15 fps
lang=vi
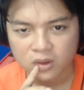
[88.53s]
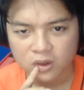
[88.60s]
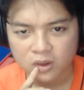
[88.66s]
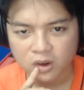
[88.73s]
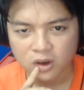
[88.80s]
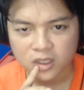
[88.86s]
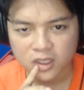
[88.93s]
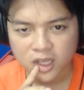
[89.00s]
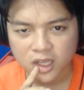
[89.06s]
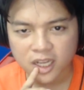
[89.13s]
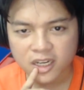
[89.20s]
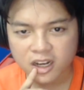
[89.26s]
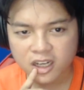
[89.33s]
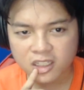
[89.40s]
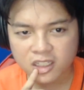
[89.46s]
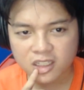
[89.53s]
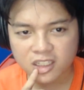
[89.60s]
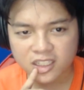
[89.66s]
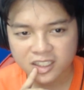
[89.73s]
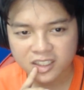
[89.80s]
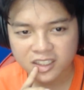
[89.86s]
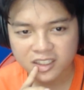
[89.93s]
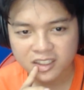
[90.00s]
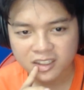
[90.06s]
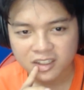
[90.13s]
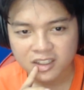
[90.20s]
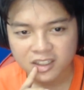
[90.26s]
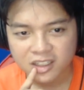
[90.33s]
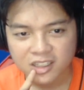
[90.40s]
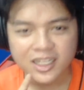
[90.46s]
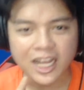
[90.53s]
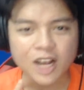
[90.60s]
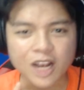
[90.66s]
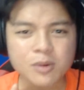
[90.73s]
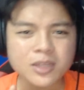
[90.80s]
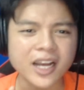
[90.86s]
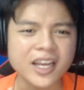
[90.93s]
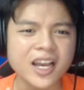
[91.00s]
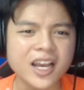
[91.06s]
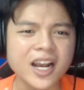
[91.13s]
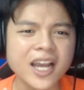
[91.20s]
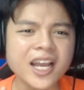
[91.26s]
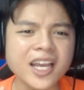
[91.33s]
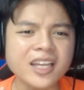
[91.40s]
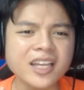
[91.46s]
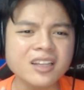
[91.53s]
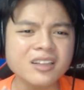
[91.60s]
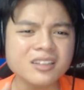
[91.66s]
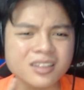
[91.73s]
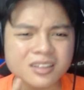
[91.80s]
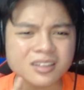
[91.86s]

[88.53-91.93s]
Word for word: Rồi, lấy nước cất. lại có một thằng ỉa ngay đây